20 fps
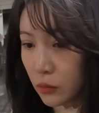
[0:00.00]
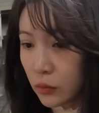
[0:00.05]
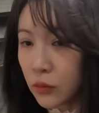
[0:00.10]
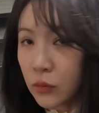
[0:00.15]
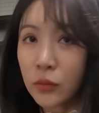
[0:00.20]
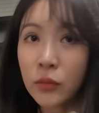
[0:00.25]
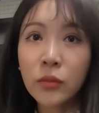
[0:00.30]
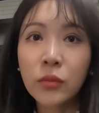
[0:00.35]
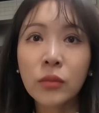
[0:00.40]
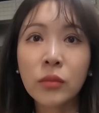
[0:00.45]

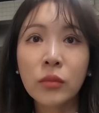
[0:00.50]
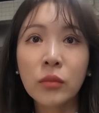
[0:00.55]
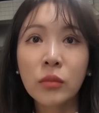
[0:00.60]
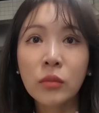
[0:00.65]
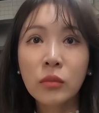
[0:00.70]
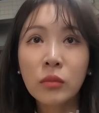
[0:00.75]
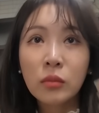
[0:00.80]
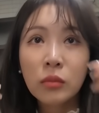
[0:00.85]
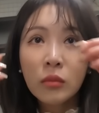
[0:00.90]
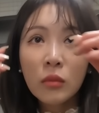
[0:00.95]
응.
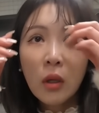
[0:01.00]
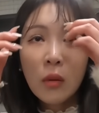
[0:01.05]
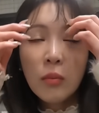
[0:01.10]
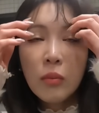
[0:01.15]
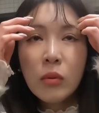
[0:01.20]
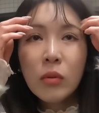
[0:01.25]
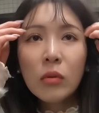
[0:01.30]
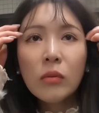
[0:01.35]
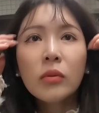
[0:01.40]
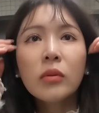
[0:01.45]
다
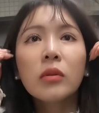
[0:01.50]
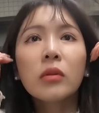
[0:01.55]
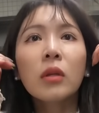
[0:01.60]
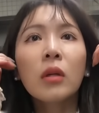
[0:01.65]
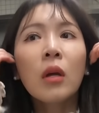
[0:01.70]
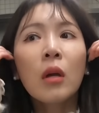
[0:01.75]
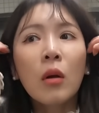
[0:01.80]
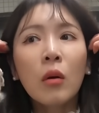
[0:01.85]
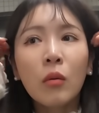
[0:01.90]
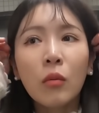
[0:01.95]
진짜로?
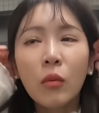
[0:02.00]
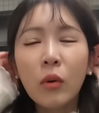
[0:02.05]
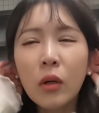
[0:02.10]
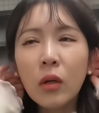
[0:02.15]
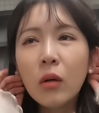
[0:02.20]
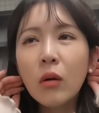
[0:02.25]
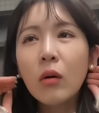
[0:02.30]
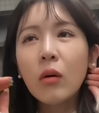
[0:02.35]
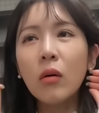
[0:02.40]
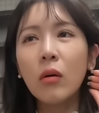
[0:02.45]
필요 여기 있는 거 왜,
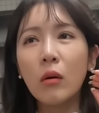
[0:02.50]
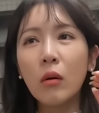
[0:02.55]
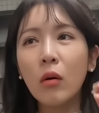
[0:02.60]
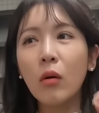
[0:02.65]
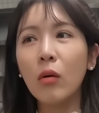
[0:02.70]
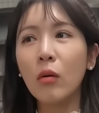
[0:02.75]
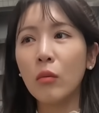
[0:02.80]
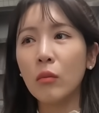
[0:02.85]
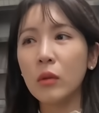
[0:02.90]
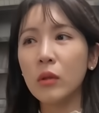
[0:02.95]
네. 전부 다?
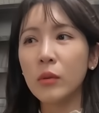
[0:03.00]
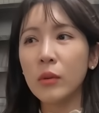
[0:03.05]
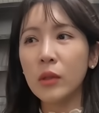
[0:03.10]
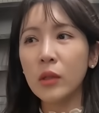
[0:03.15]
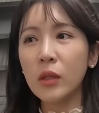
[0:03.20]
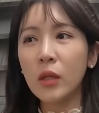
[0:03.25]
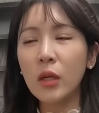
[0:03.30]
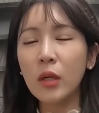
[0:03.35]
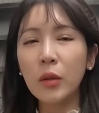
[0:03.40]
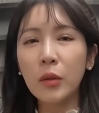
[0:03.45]
어, 왜냐면
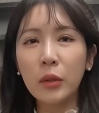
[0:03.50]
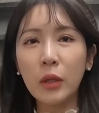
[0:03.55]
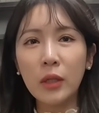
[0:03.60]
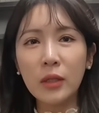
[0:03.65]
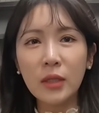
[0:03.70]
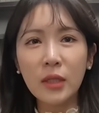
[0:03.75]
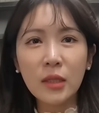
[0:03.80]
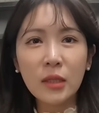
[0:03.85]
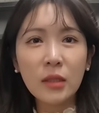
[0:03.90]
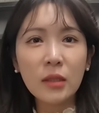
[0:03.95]
인테리어
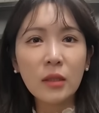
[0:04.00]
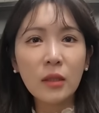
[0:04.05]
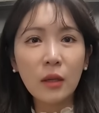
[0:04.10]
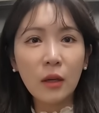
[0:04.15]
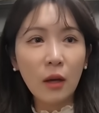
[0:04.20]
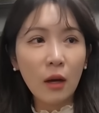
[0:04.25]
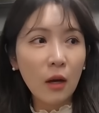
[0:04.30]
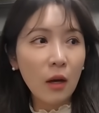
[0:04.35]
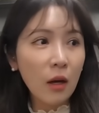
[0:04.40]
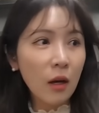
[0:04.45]
다
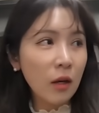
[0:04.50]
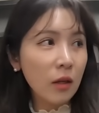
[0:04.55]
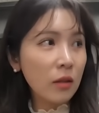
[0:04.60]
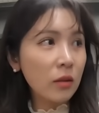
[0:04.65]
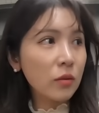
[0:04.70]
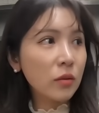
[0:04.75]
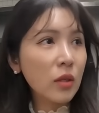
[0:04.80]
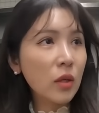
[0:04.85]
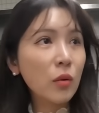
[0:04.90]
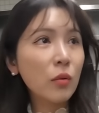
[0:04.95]
짜시니까
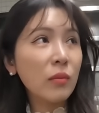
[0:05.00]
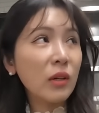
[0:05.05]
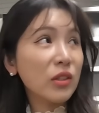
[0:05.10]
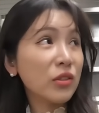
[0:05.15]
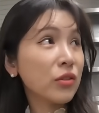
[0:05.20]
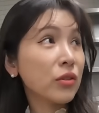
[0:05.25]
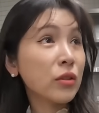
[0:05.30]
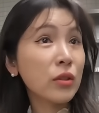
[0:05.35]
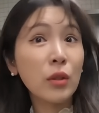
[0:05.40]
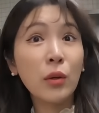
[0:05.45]
그래서 새로
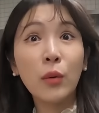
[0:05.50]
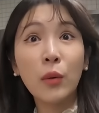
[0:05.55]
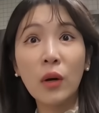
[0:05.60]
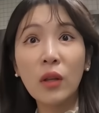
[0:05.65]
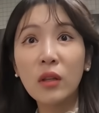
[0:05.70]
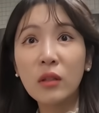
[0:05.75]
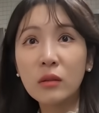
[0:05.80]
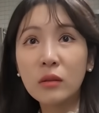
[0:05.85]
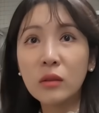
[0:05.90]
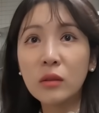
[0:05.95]
맞추시려고
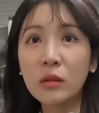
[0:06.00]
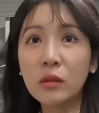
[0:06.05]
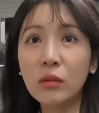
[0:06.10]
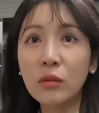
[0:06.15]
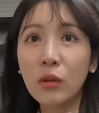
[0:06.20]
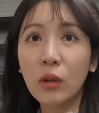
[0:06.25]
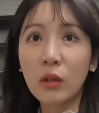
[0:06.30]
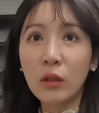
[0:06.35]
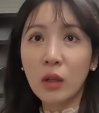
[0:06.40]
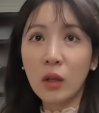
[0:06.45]

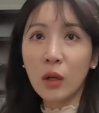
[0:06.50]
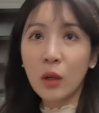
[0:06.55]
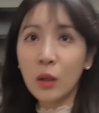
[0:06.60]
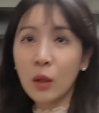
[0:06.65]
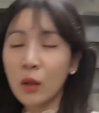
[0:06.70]
하시는 것 같아.